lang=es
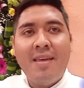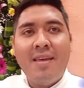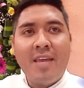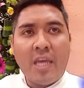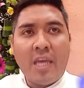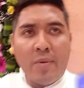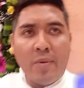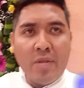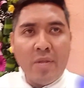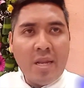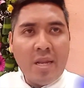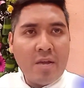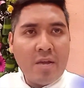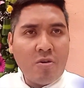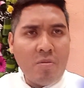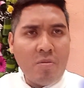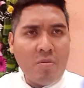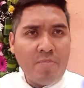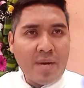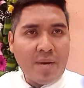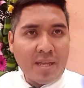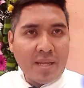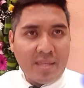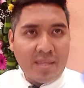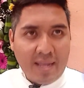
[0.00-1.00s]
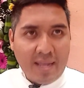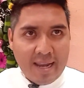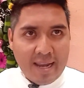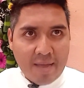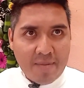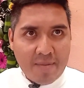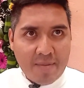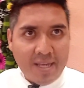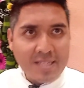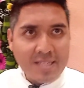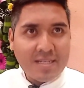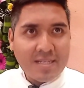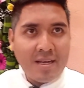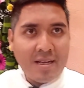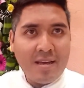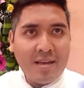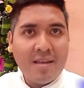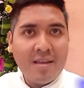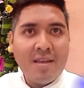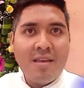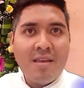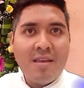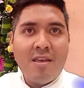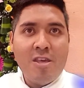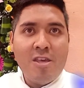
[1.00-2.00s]
que vienen a compartir la misa
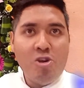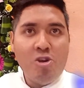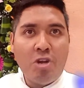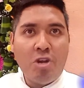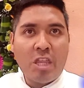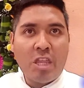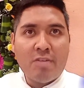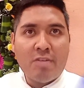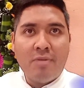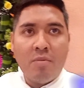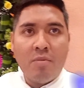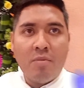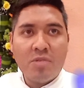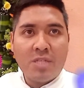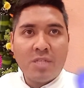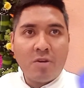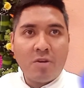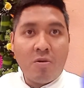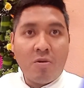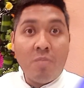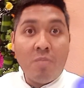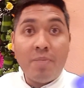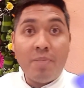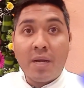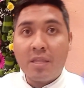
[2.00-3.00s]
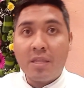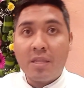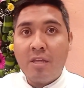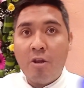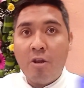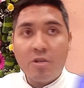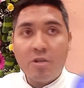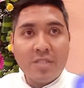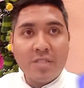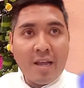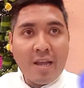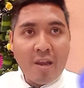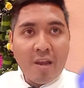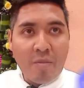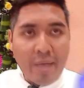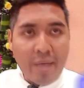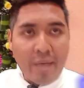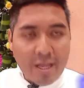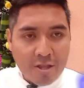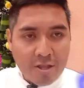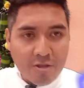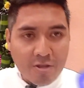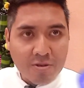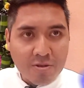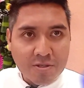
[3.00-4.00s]
ahorita vamos a compartir los
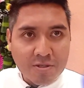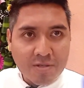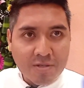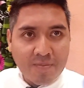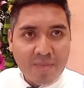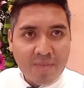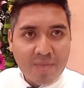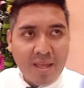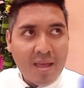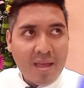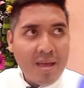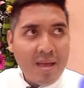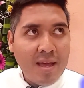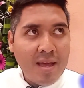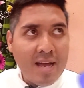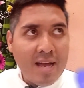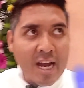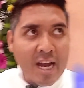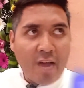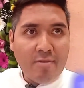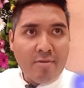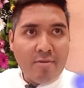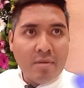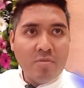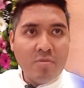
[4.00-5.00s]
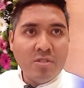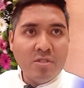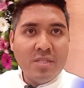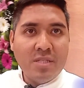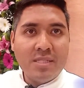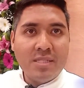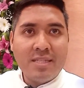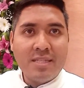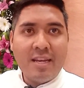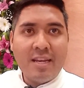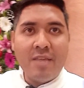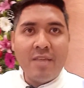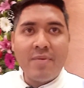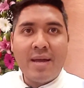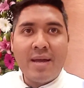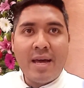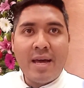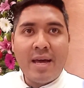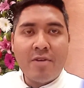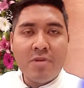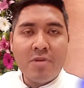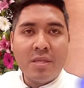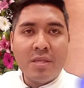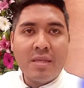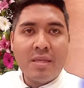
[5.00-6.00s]
alimentos. Acabamos de celebrar
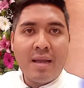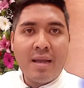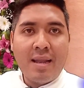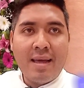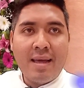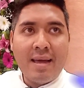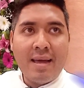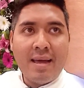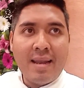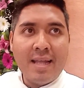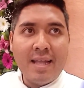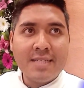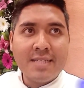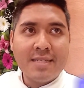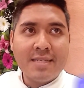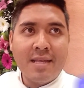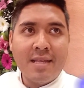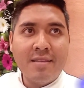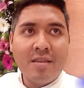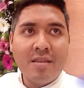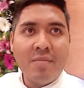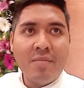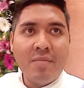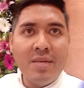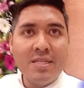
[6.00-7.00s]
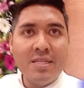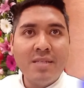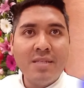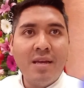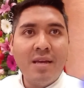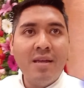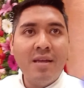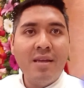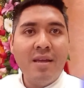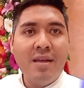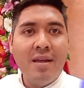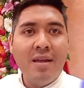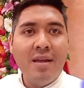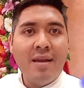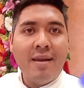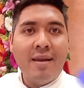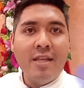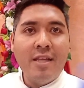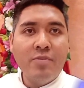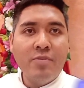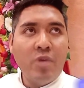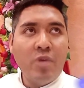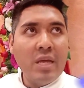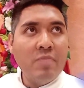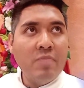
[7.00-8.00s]
ahorita la, Santa Misa.
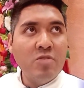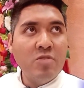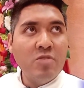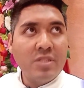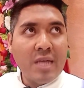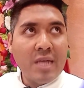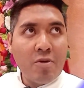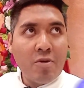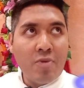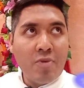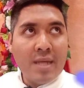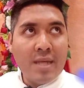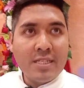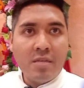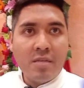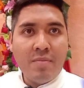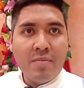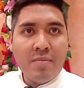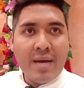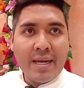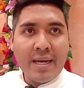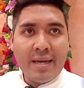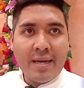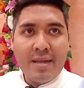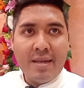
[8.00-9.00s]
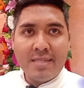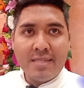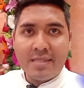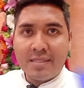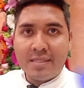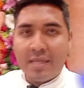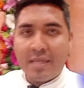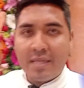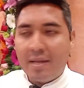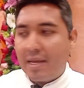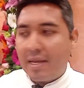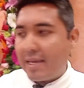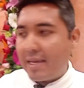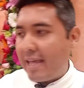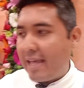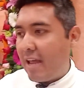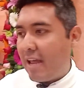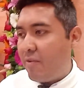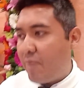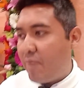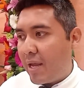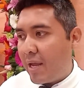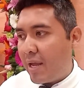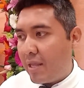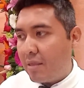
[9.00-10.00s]
Les voy a mostrar unas imágenes que están aquí al
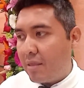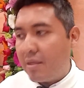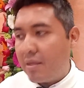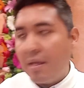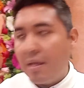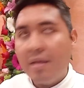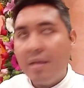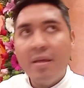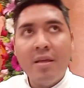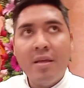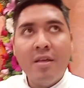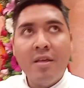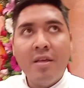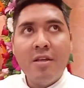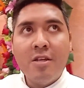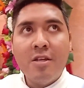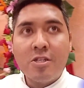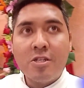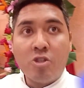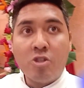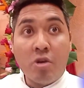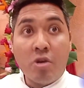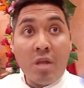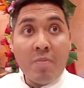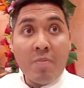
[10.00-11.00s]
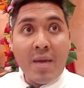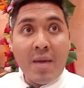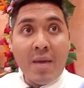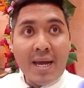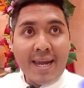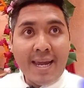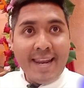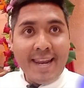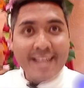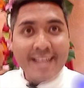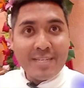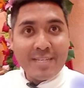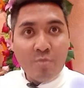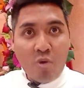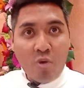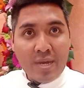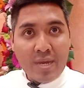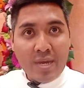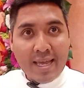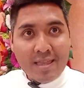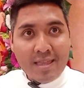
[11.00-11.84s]
frente. Son imágenes muy